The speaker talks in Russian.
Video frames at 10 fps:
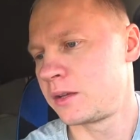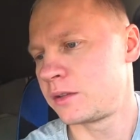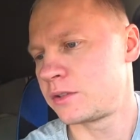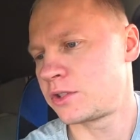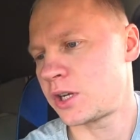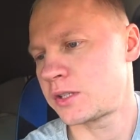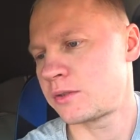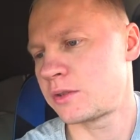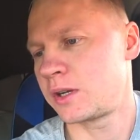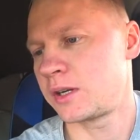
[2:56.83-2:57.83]
Сейчас
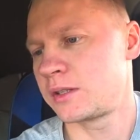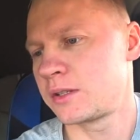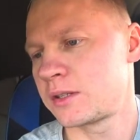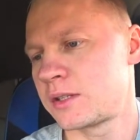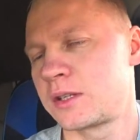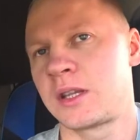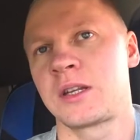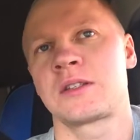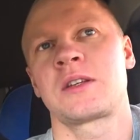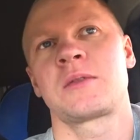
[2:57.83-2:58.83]
вот
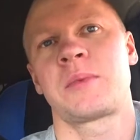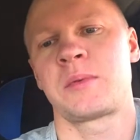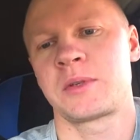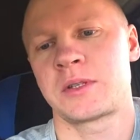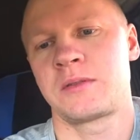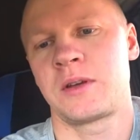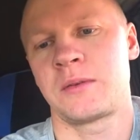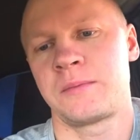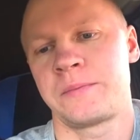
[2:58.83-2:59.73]
11.30 по Москве.